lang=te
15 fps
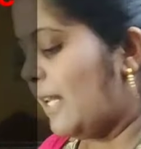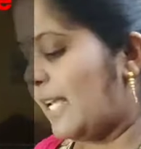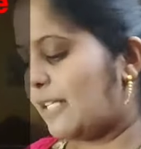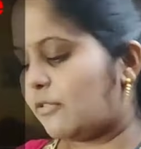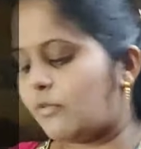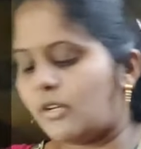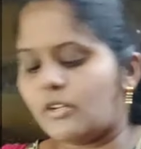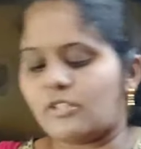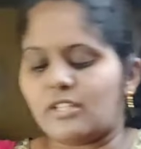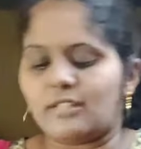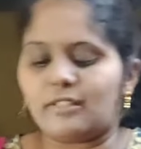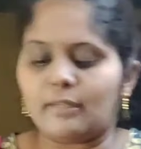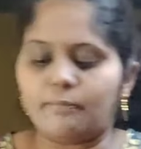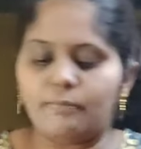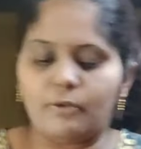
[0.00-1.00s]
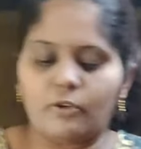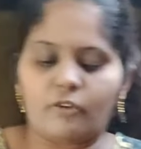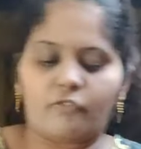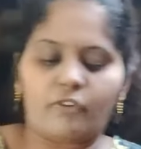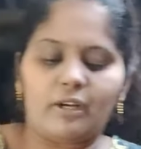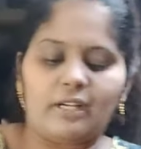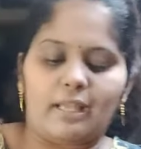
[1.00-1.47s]
నెక్స్ట్ వన్ వచ్చేసి
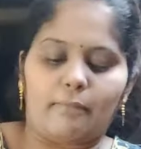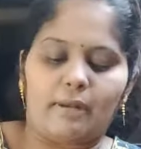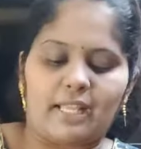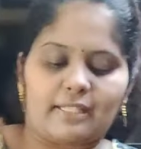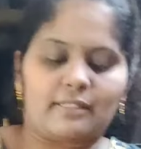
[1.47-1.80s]
బ్యూటిఫుల్ డబుల్